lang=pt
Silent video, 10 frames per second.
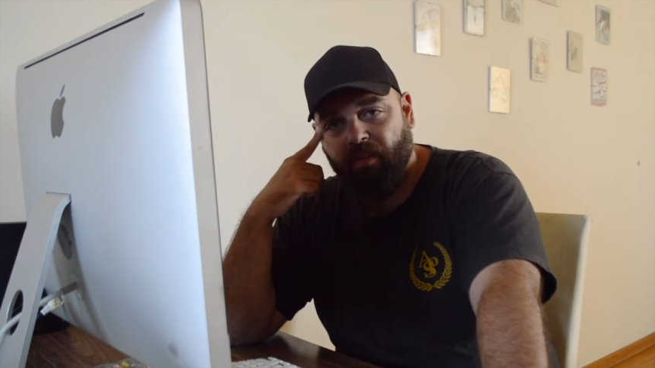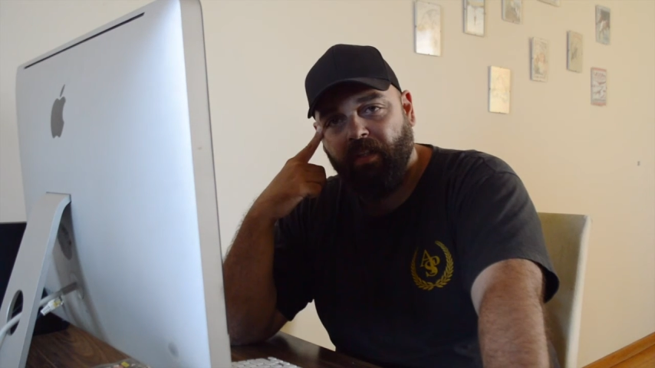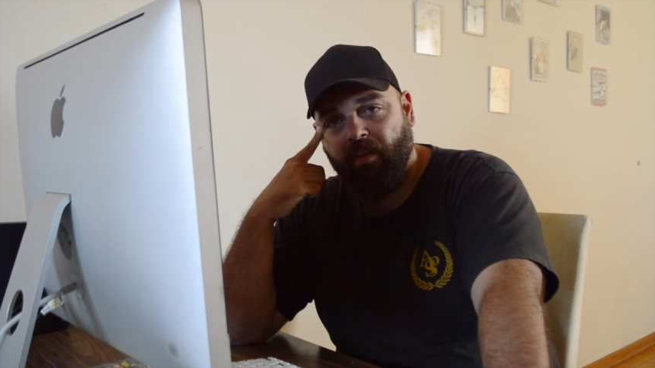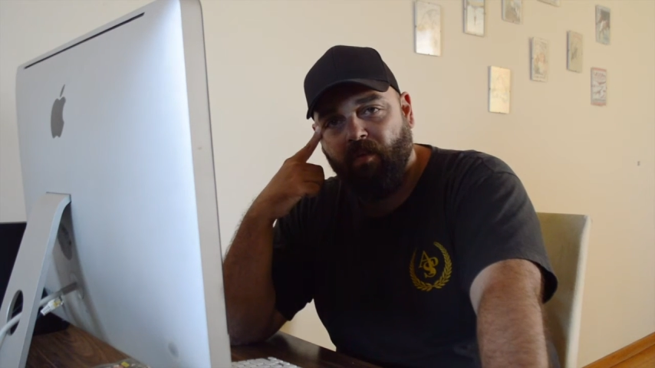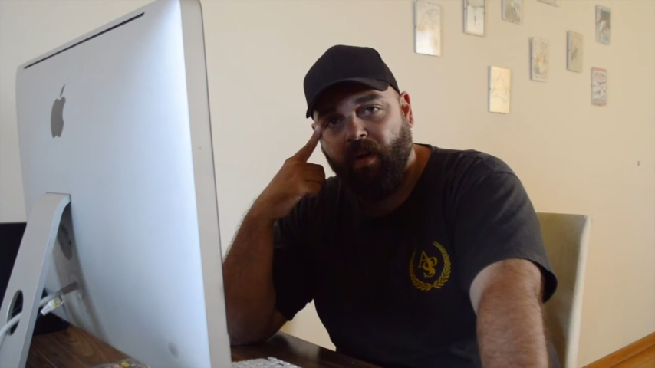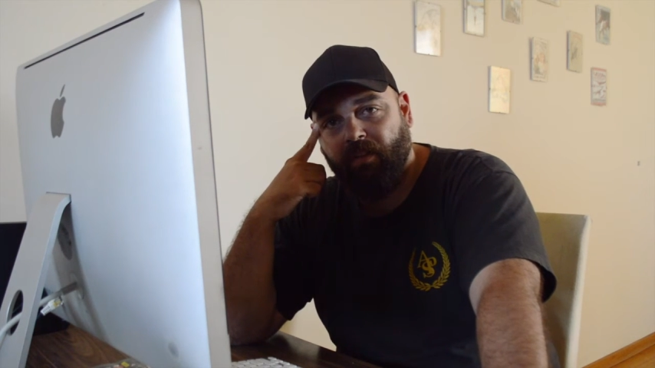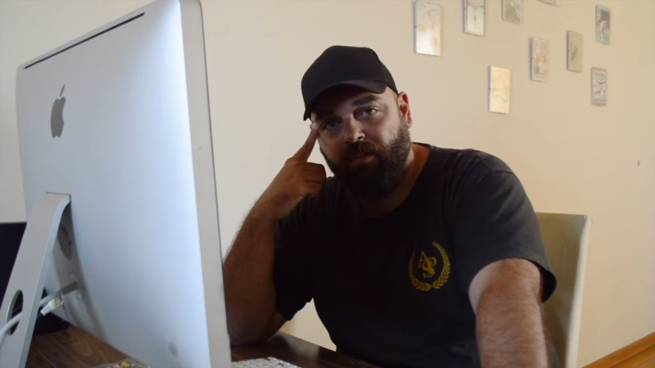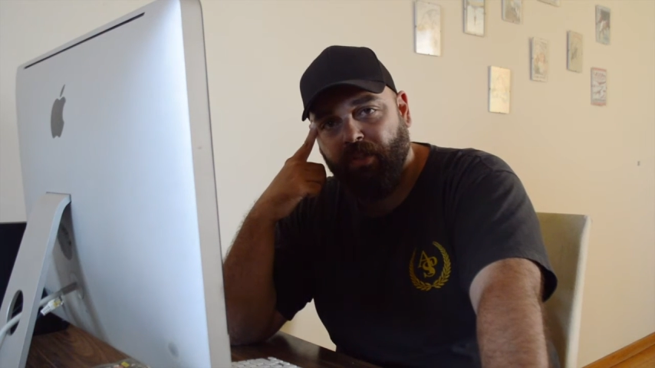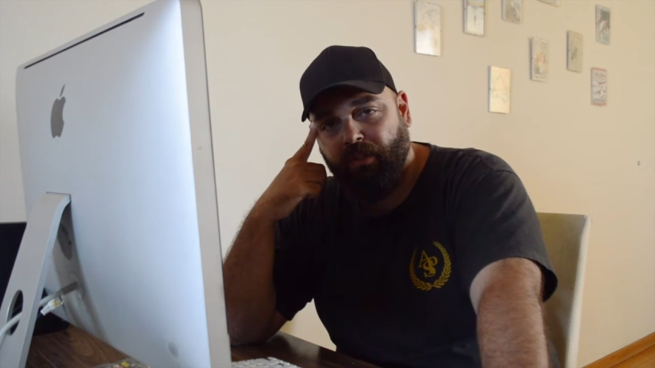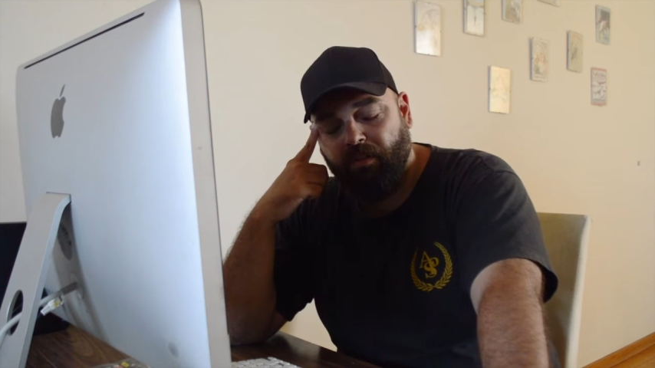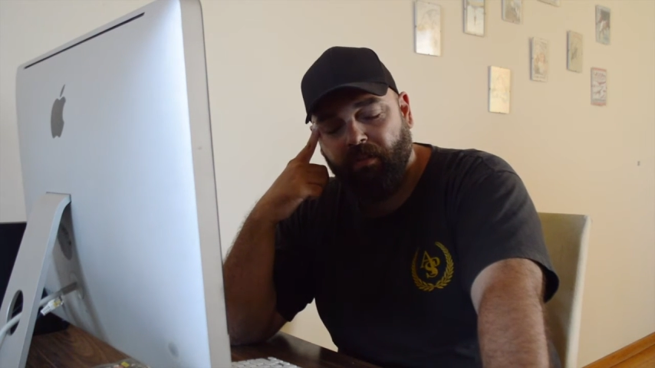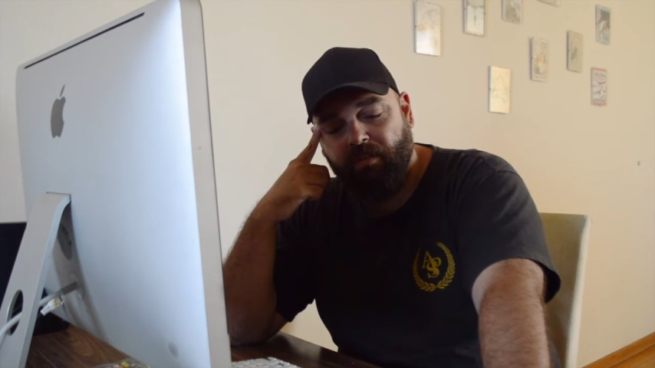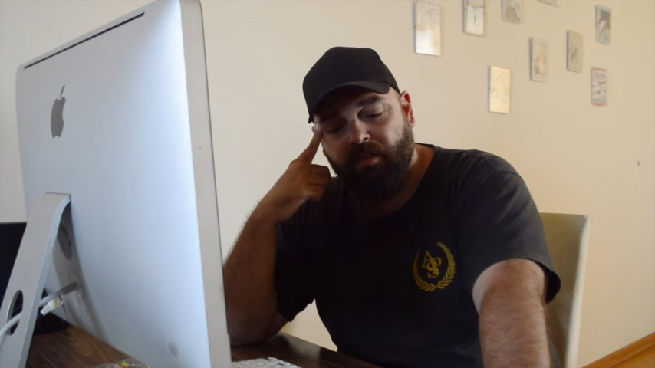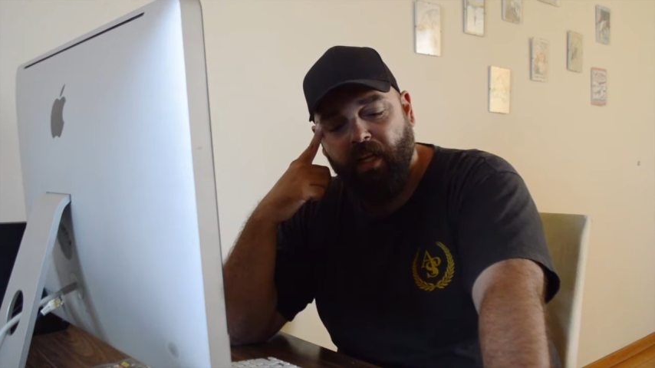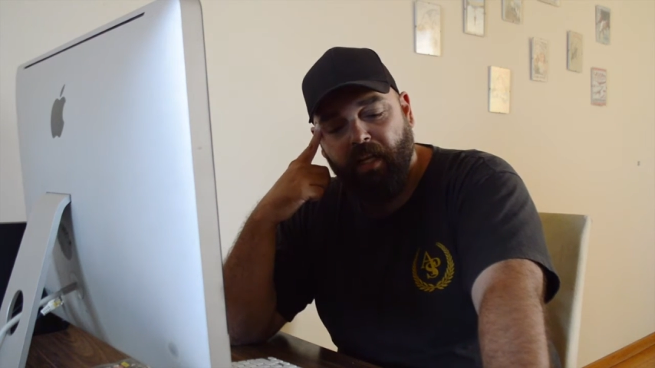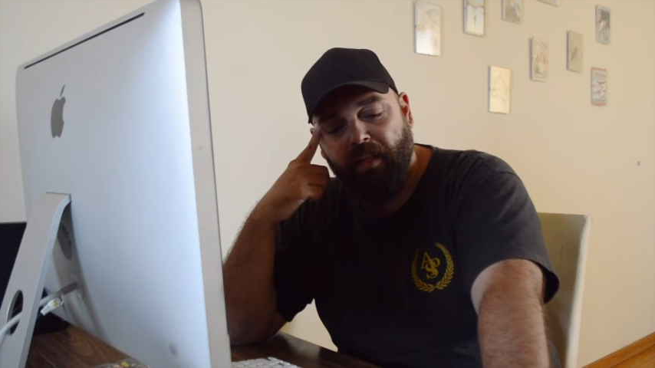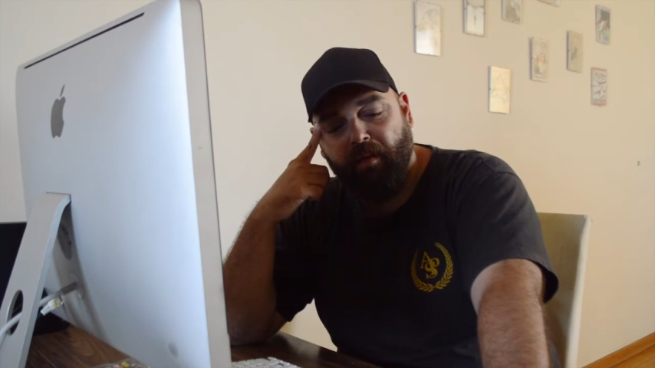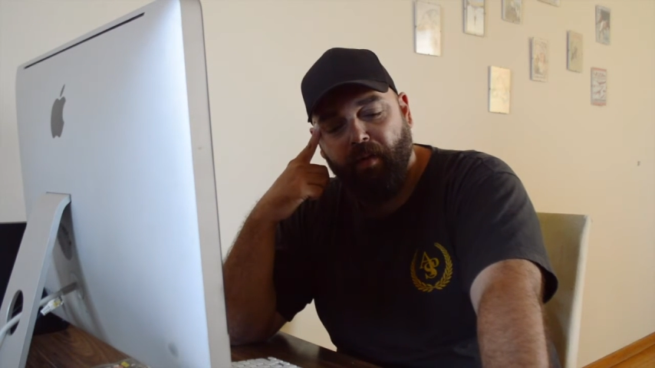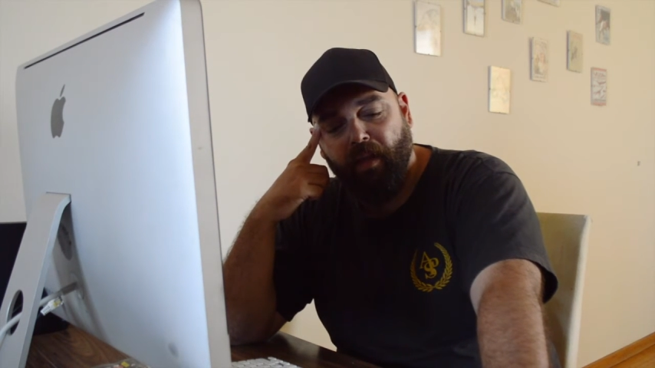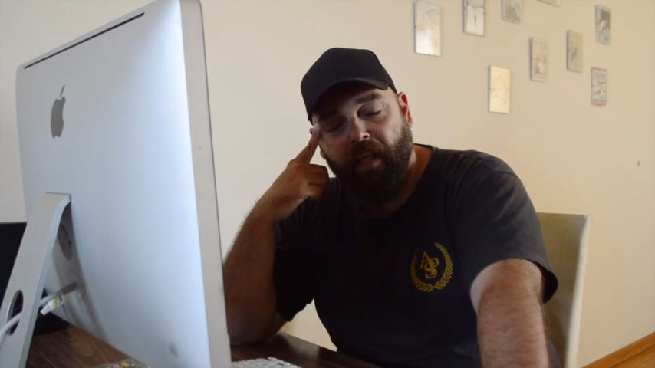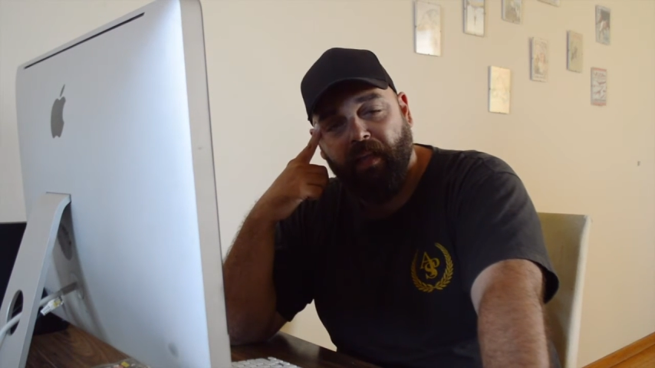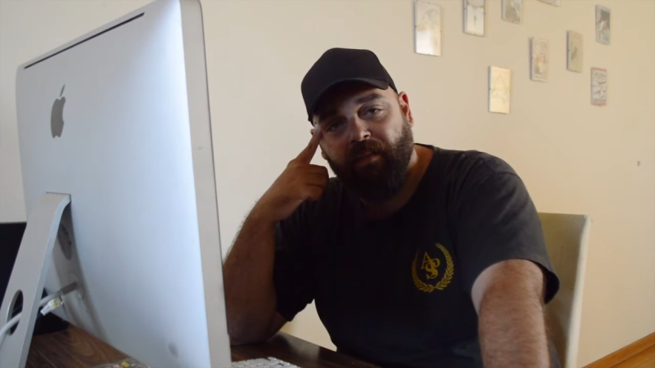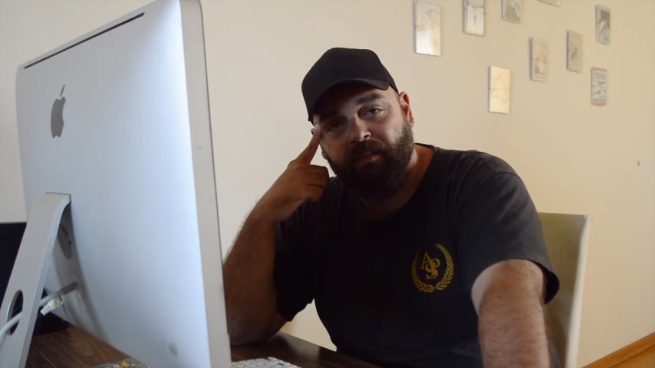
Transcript: ter o quarto título do Senna também